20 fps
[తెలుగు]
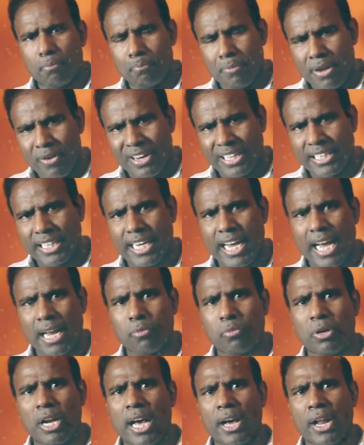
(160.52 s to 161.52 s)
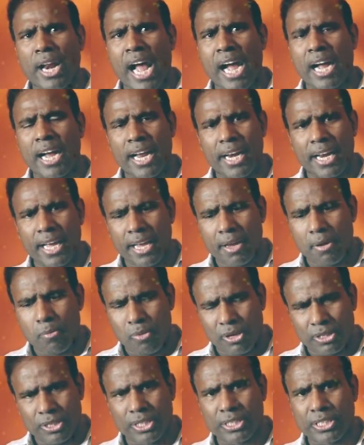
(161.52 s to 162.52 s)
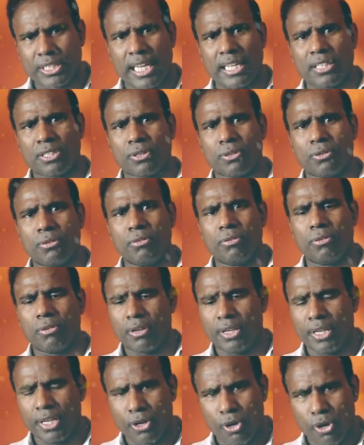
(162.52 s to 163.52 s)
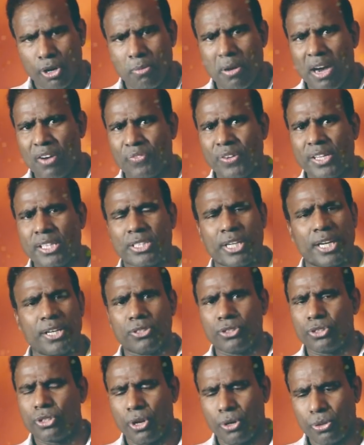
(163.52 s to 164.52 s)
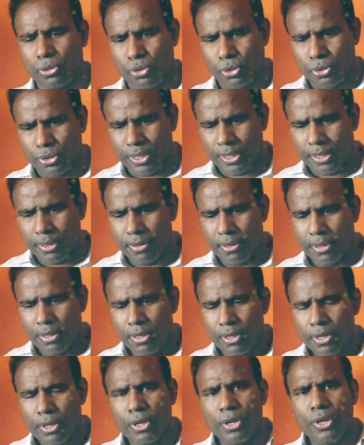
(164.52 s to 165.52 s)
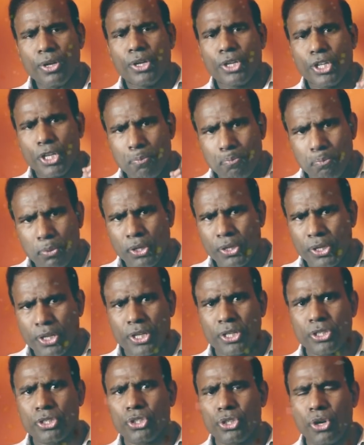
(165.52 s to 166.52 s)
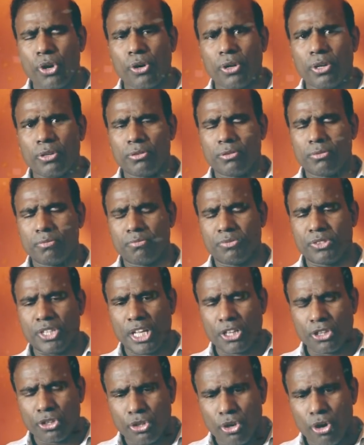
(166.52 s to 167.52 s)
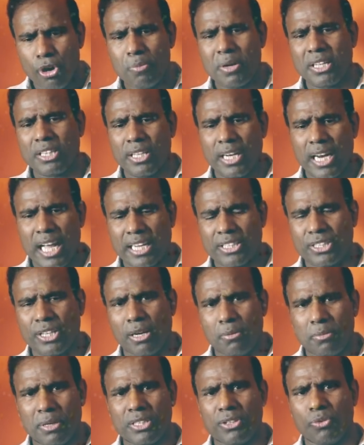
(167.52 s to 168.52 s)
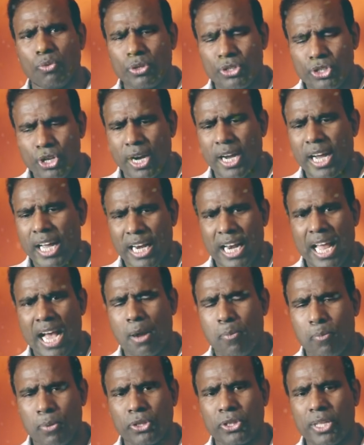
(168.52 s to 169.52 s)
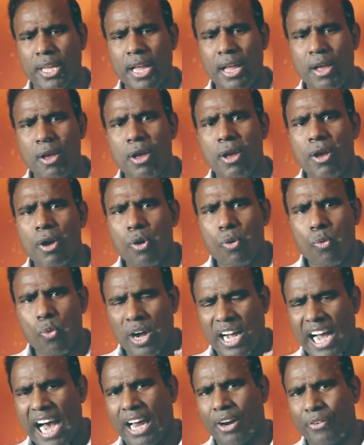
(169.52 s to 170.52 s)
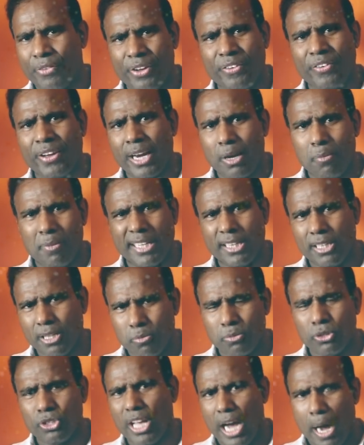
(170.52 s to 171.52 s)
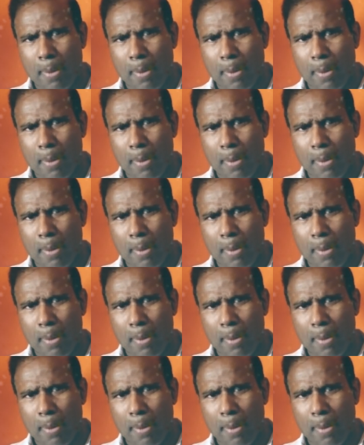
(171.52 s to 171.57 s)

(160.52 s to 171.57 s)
మేము అధికారంలో రాగానే మొదటి సంతకం ఈ రుణమాఫీలు చేయడం జరుగుతుంది ఇప్పుడు నిరుద్యోగులు ఎంతోమంది లక్షల మంది ఉద్యోగాలు లేకపోతే ఒక అరవై వేల మందికి ముందు